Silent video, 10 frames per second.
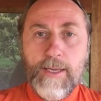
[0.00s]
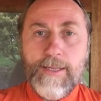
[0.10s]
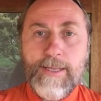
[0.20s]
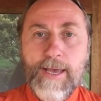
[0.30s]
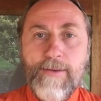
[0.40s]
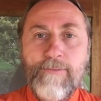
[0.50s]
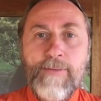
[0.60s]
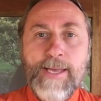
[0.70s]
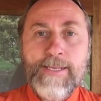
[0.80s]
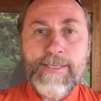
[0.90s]
de
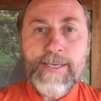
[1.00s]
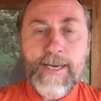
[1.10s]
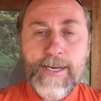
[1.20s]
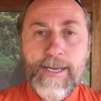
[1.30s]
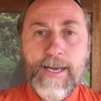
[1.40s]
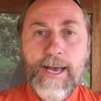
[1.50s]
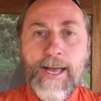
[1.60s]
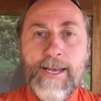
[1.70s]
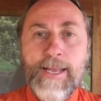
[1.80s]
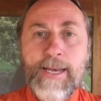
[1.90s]
vencer
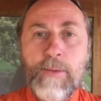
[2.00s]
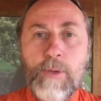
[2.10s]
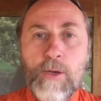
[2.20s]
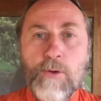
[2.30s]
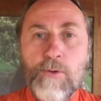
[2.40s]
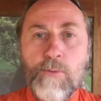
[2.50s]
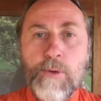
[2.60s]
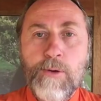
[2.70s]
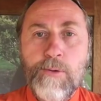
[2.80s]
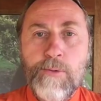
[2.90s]
al enemigo
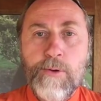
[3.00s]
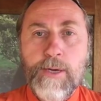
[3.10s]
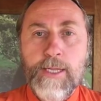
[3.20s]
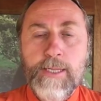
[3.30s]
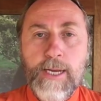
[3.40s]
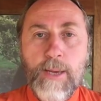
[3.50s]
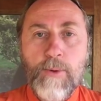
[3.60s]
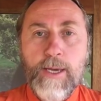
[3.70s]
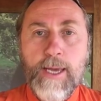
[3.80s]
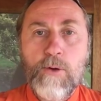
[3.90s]
número uno que
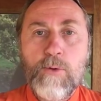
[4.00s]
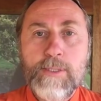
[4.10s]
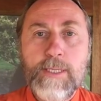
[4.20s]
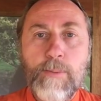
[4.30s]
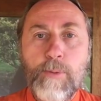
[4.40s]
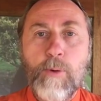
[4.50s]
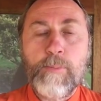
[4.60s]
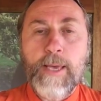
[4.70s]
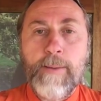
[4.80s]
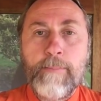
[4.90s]
tenemos, que es nuestra
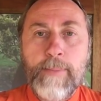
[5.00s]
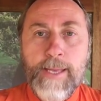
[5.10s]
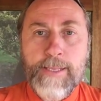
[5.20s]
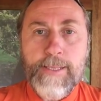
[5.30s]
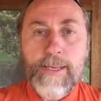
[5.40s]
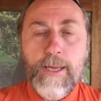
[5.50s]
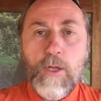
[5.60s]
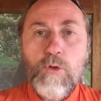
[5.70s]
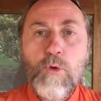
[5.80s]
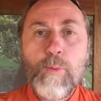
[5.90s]
propia mente.
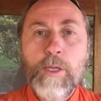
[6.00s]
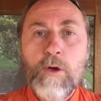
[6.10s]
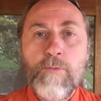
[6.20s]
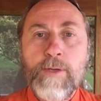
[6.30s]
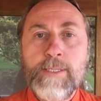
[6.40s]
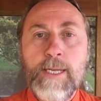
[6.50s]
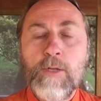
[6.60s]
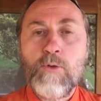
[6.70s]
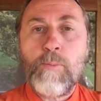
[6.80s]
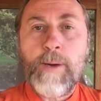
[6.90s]
Tú puedes convencer a
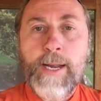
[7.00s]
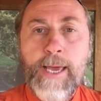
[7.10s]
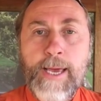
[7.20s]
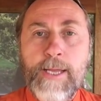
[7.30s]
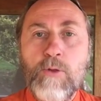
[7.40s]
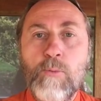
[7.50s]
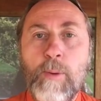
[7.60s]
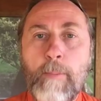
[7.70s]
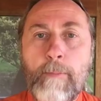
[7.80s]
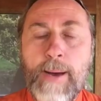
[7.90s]
tu pareja, a tu
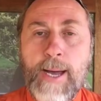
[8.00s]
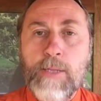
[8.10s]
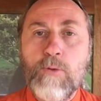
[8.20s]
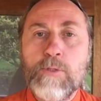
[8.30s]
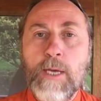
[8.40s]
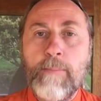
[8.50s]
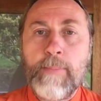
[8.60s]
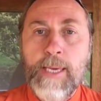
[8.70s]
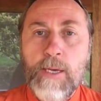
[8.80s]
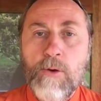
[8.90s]
papá, a tus
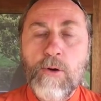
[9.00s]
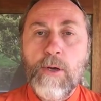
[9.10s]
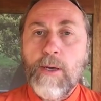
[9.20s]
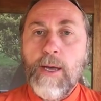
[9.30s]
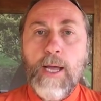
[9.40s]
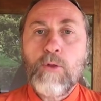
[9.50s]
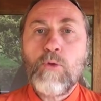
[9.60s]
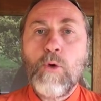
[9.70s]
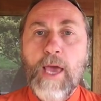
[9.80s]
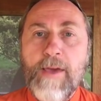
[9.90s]
amigos, a
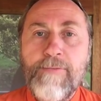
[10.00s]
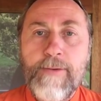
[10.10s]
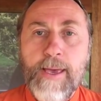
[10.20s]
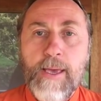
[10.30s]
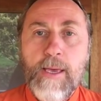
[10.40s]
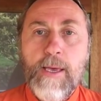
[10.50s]
tu jefe,